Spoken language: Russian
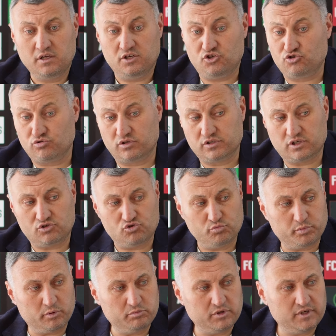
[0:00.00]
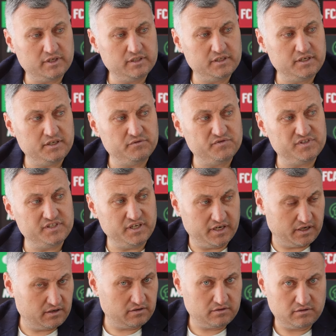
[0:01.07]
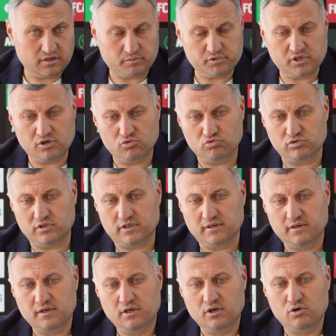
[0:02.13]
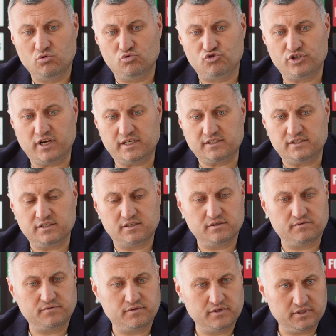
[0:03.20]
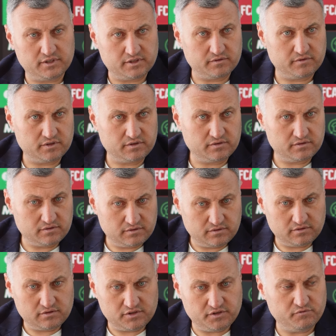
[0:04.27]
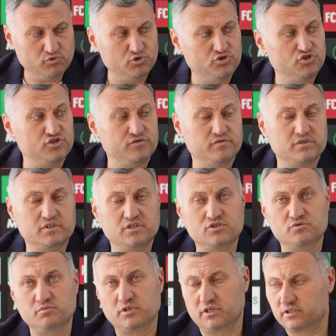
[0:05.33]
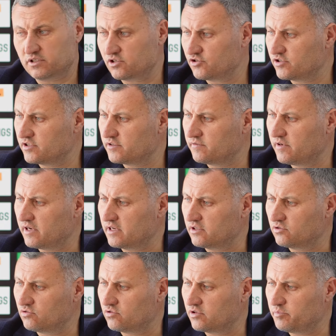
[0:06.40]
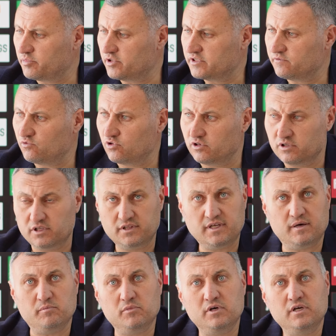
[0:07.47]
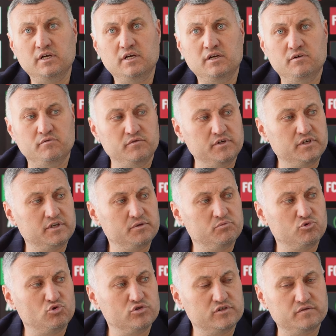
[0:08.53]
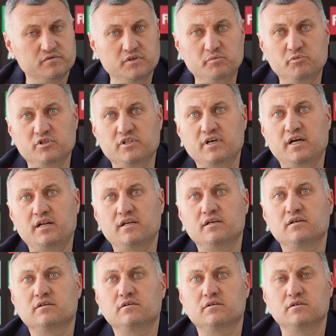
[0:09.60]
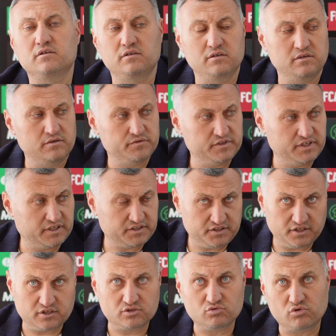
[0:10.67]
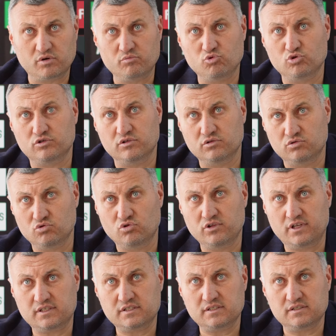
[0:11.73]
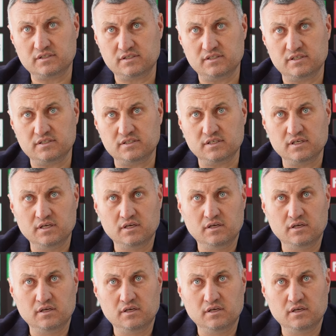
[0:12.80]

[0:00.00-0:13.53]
Еще раз хочу поблагодарить всех абсолютно участников этого сегодняшнего, скажем так, торжества, которое позволило нам выиграть бронзовые медали и всех тех, кто работал до нас здесь